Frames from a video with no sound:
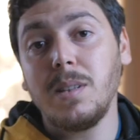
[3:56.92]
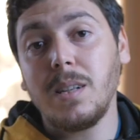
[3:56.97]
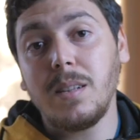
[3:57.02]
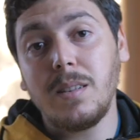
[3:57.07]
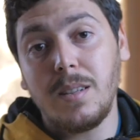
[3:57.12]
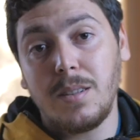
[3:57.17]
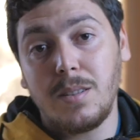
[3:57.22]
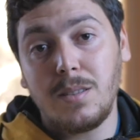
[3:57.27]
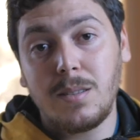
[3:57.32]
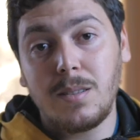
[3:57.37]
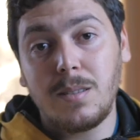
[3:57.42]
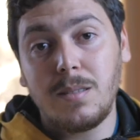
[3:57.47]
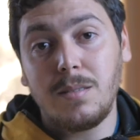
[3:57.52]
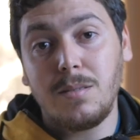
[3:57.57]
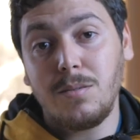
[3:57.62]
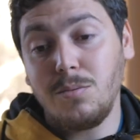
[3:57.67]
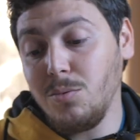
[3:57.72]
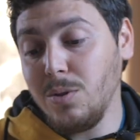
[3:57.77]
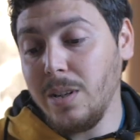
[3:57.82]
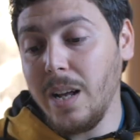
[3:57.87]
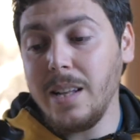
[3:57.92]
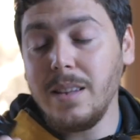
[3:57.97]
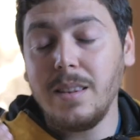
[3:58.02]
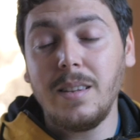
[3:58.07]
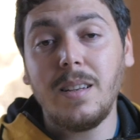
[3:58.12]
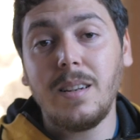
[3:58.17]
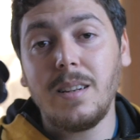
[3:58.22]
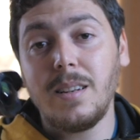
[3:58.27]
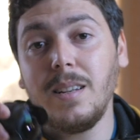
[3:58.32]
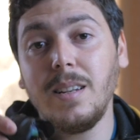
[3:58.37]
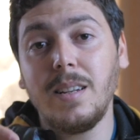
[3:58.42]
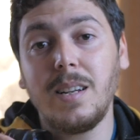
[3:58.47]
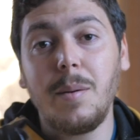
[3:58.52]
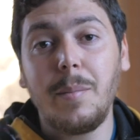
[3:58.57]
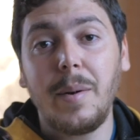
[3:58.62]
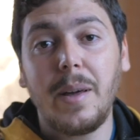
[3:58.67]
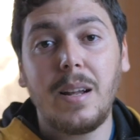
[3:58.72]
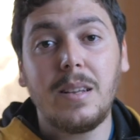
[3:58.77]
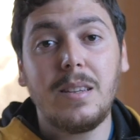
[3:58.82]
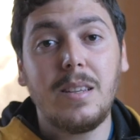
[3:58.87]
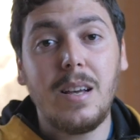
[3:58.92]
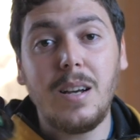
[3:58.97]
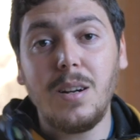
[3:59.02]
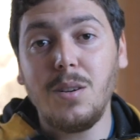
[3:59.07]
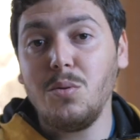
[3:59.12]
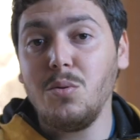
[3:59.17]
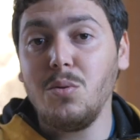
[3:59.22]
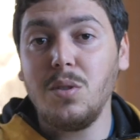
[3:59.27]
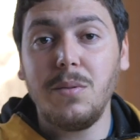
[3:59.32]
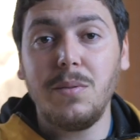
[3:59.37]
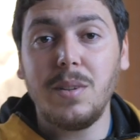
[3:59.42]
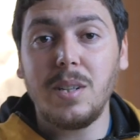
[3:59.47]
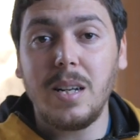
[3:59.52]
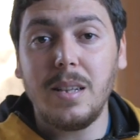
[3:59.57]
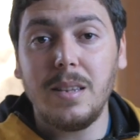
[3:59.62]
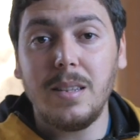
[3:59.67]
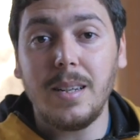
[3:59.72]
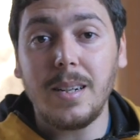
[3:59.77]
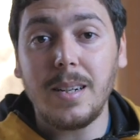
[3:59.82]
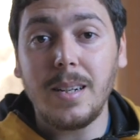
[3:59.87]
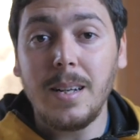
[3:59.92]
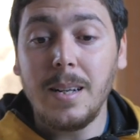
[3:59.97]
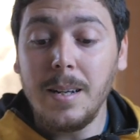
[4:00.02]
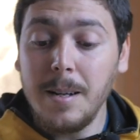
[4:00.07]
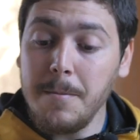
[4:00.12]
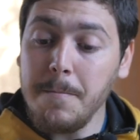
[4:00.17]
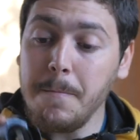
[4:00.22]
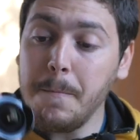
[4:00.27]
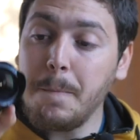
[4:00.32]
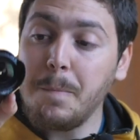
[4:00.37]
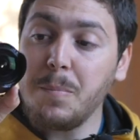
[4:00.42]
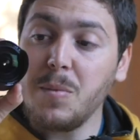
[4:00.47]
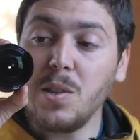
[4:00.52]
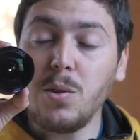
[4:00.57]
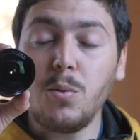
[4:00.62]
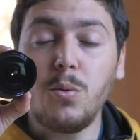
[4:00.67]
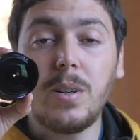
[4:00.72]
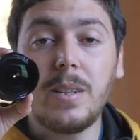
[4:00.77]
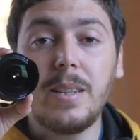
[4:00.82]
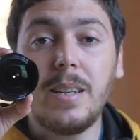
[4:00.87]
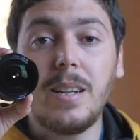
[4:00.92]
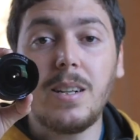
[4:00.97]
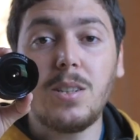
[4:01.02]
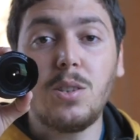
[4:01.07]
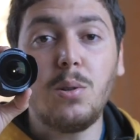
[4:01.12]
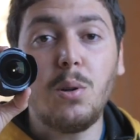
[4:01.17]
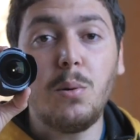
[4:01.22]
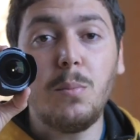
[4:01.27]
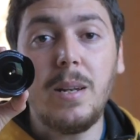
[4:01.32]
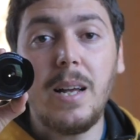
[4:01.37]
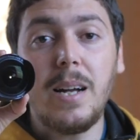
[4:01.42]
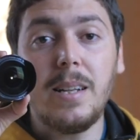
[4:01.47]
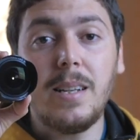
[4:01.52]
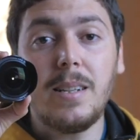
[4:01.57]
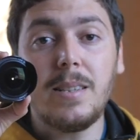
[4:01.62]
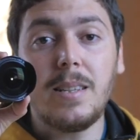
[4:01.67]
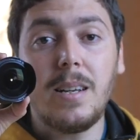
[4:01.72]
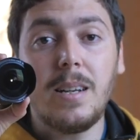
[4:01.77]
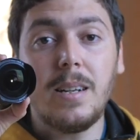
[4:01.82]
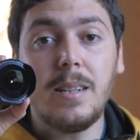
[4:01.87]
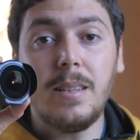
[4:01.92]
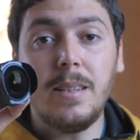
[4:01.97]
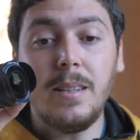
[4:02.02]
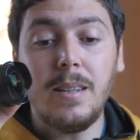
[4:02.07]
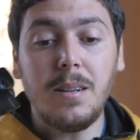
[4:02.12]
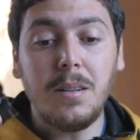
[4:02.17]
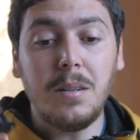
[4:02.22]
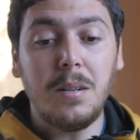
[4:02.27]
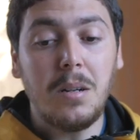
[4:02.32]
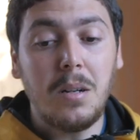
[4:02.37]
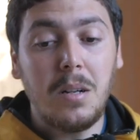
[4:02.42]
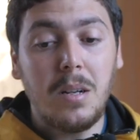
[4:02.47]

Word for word: ما تقدرش وين حدير الكاميرا تاعك وكيفاش حدير تصور ديريكتومون بالعدسه هادية